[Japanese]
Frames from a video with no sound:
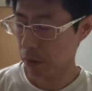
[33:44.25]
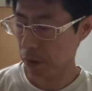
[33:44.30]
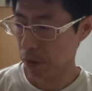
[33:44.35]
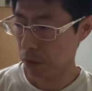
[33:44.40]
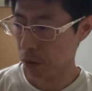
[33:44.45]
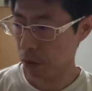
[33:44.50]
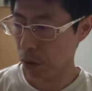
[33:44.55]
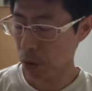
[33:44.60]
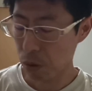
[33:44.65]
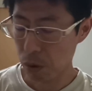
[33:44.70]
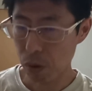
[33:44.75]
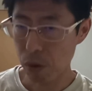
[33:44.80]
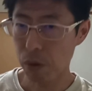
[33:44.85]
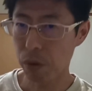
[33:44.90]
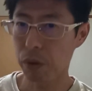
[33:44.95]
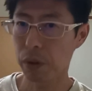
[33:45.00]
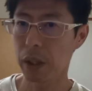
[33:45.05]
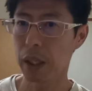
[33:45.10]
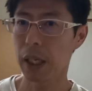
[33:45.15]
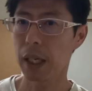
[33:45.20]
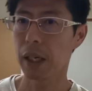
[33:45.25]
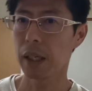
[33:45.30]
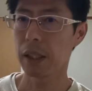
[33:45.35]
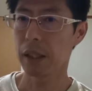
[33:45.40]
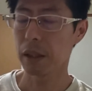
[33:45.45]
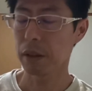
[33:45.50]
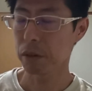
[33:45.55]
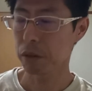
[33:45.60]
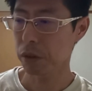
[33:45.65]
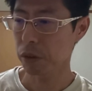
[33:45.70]
どうこうって書い
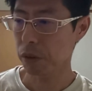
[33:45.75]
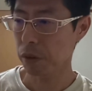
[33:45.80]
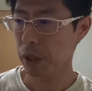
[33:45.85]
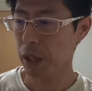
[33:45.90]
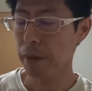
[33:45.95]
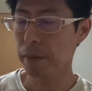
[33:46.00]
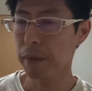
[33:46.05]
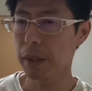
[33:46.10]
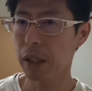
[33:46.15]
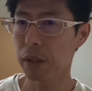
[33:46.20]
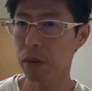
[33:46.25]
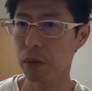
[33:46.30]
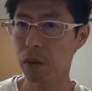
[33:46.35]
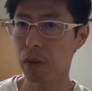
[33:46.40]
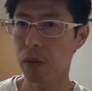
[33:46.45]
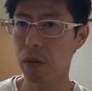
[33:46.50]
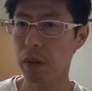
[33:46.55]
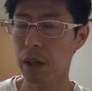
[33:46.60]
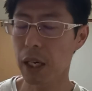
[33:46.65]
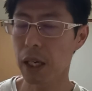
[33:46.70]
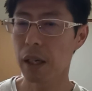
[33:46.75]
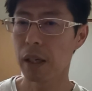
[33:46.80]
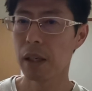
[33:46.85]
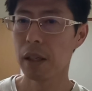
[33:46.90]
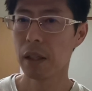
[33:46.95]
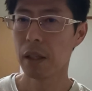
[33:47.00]
てるその涙のところが